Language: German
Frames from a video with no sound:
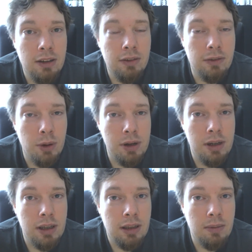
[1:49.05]

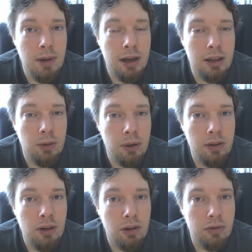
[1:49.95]
wollte ich mir eigentlich
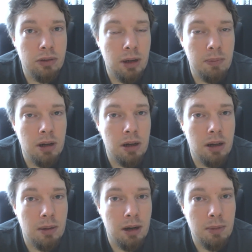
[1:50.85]
Neues kaufen, habe mir
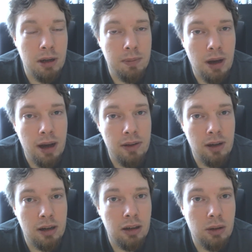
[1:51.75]
aber dann mal die
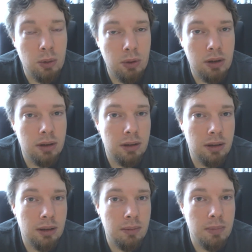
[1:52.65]
Preise angeguckt
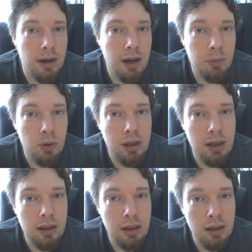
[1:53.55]
äh, bei
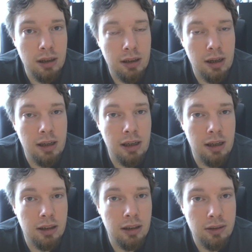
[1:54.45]
Apotheken hier in der
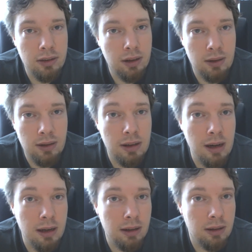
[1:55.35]
Gegend. Das kannst du
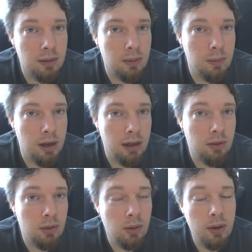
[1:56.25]
knicken, das ist mir
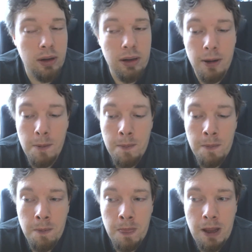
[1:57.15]
echt zu teuer hier.
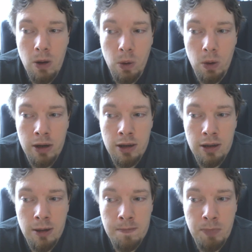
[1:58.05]
Und
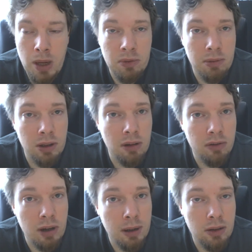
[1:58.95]
ähm, habe es mir jetzt
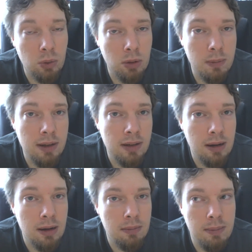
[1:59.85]
auf Amazon bez
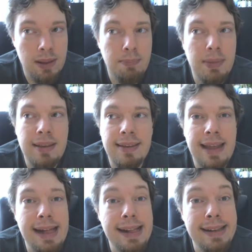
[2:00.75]
äh,
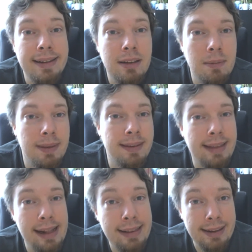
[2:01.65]
bestellt,
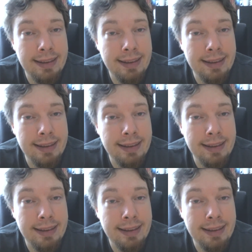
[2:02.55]
bestellt